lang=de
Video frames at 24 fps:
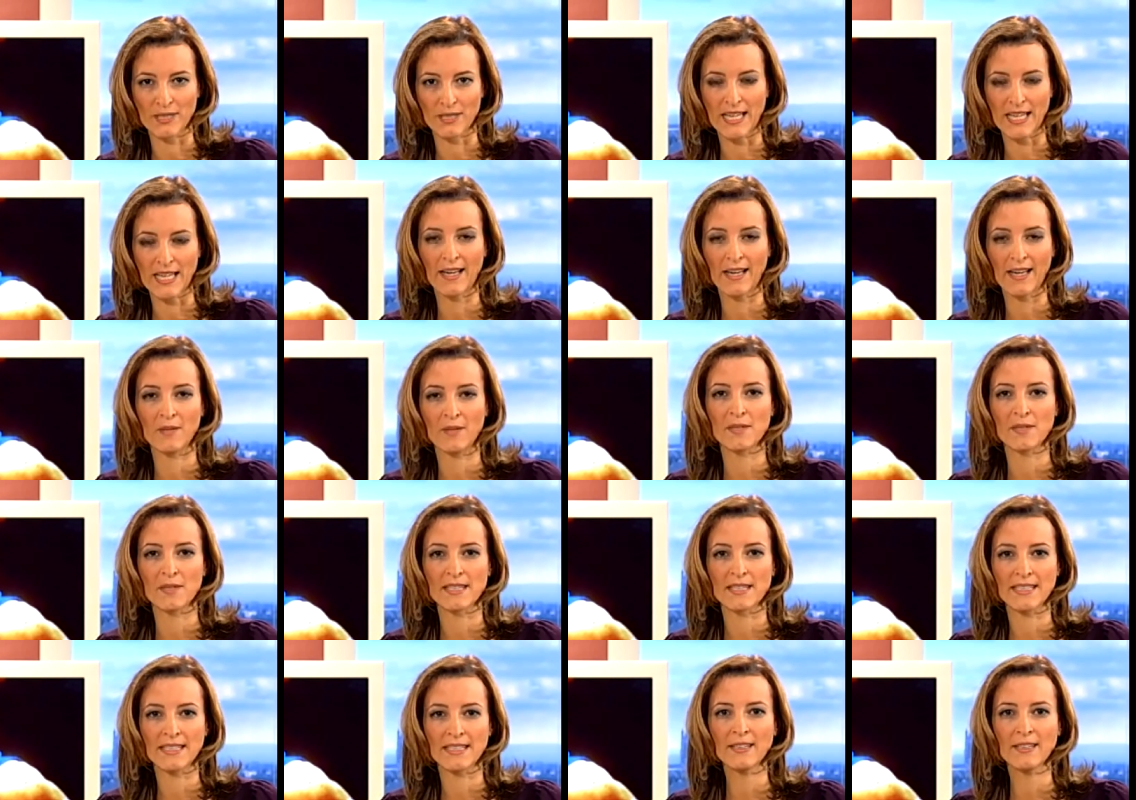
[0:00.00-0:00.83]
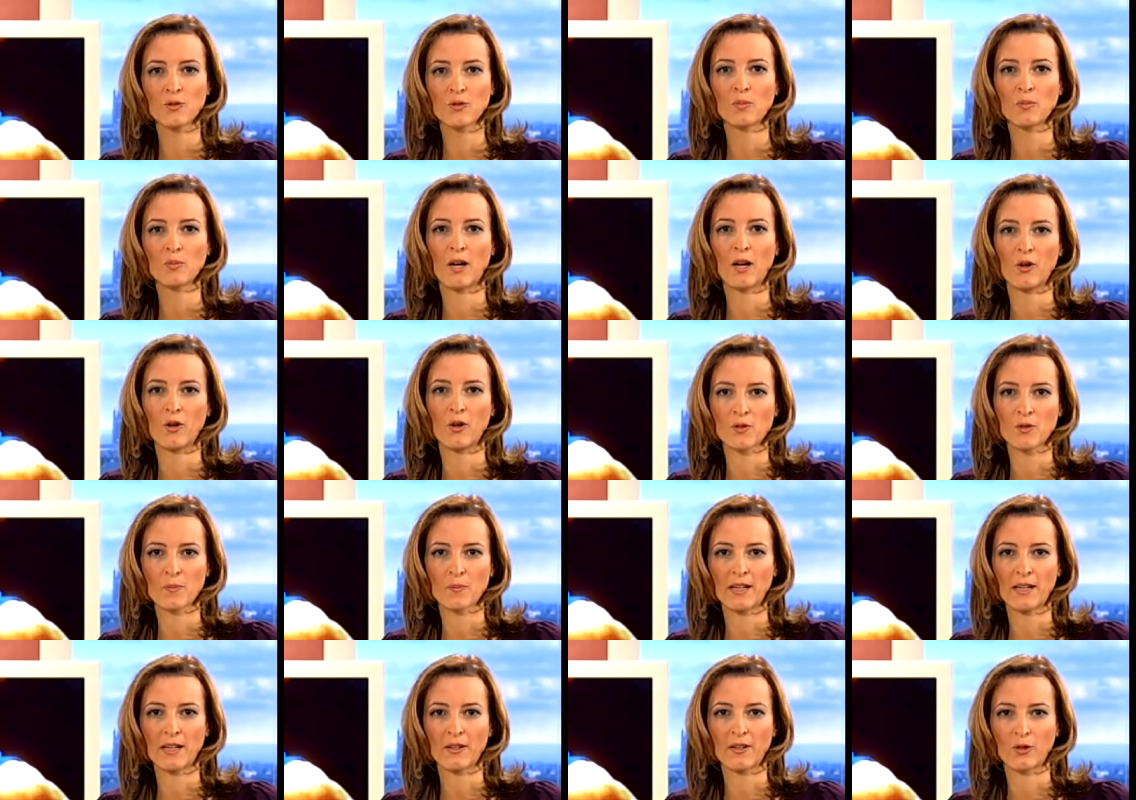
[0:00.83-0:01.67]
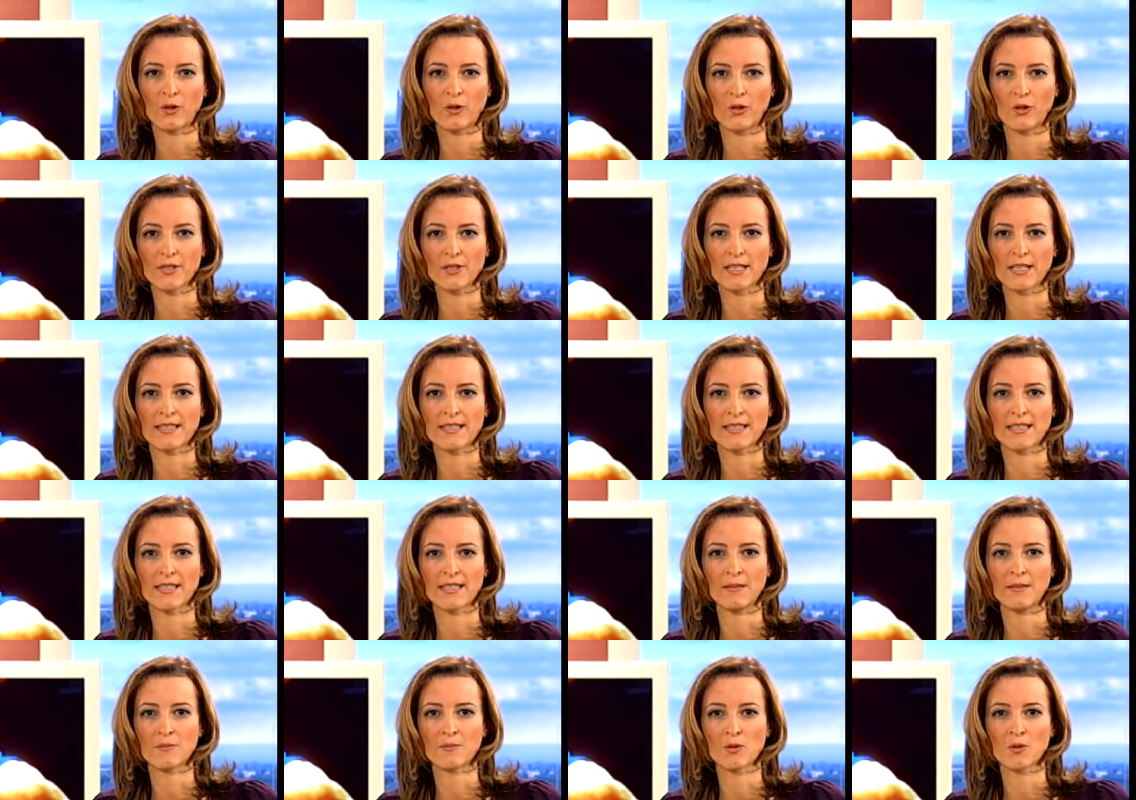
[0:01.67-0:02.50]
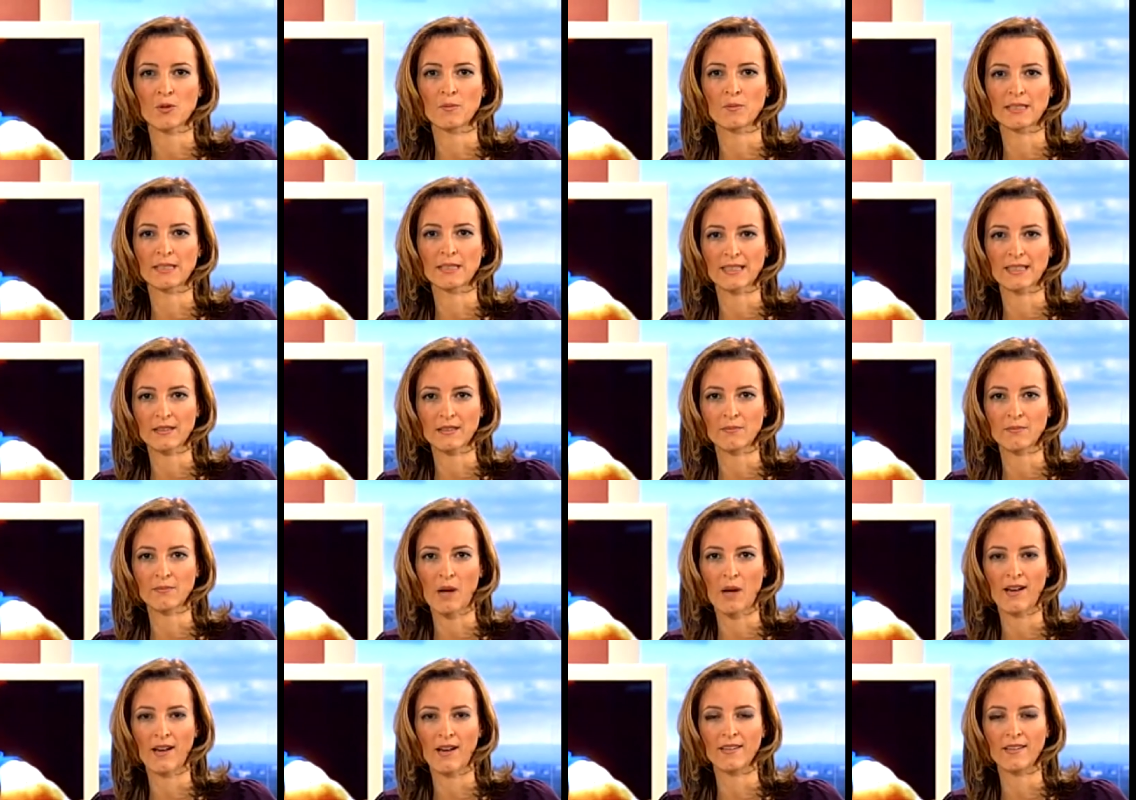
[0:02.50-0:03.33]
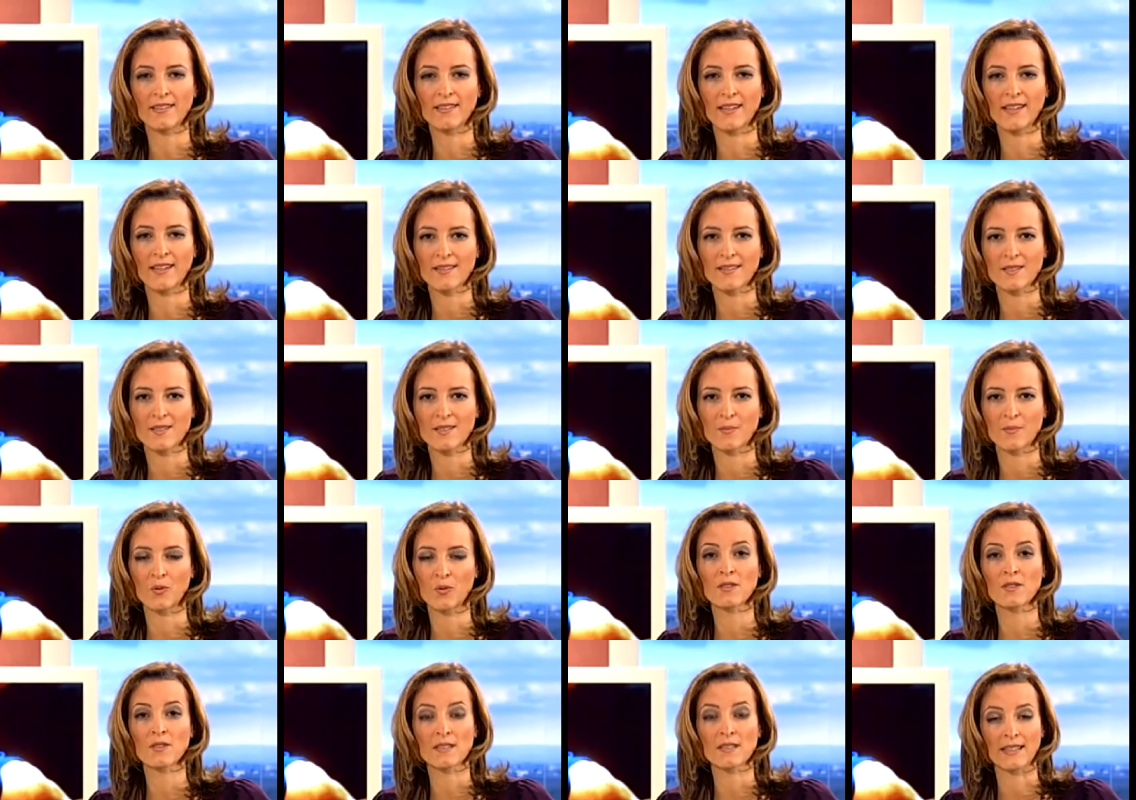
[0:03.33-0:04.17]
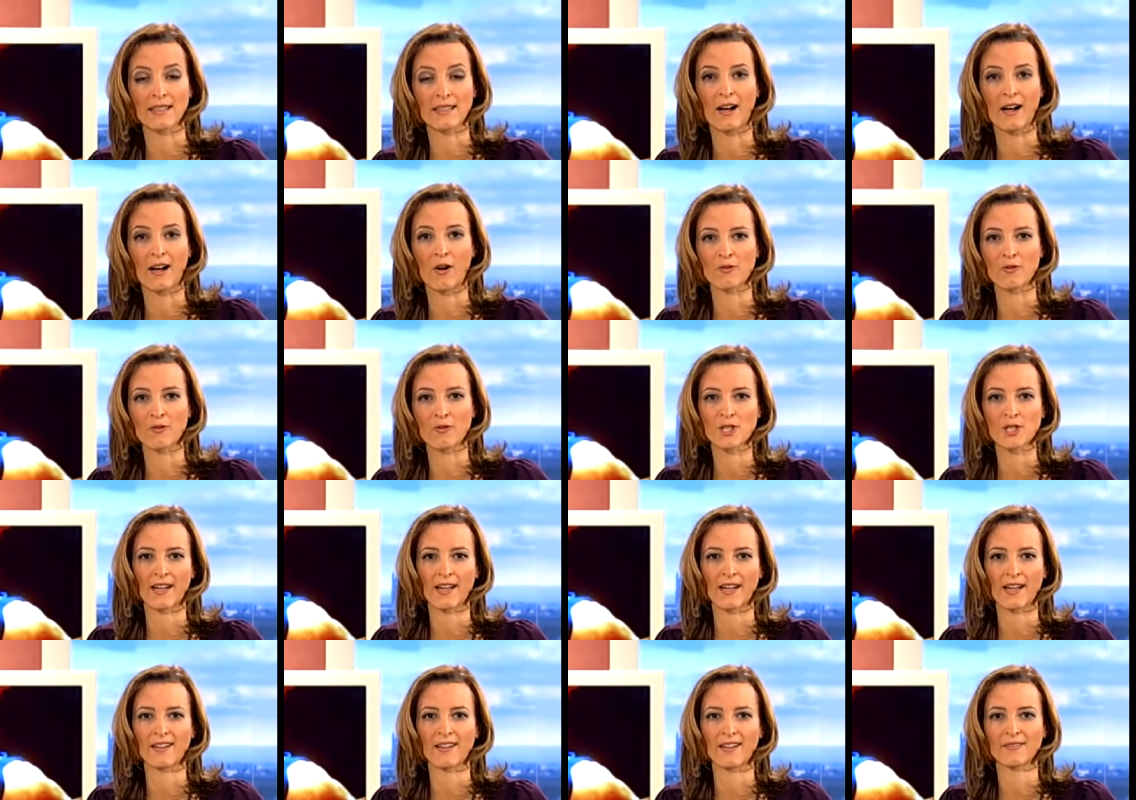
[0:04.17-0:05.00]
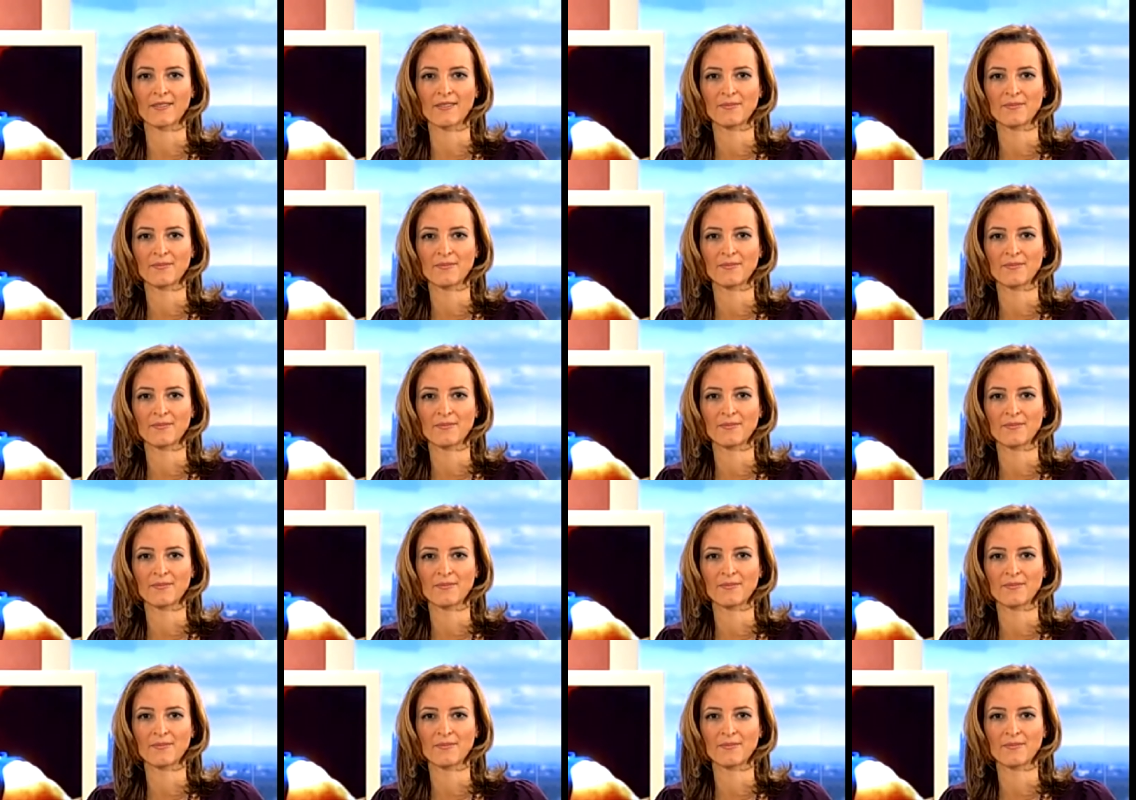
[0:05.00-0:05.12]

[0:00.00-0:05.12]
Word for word: Mit einem Sieg über Hösbach könnte das Team zum dritten Mal in die erste Bundesliga aufsteigen.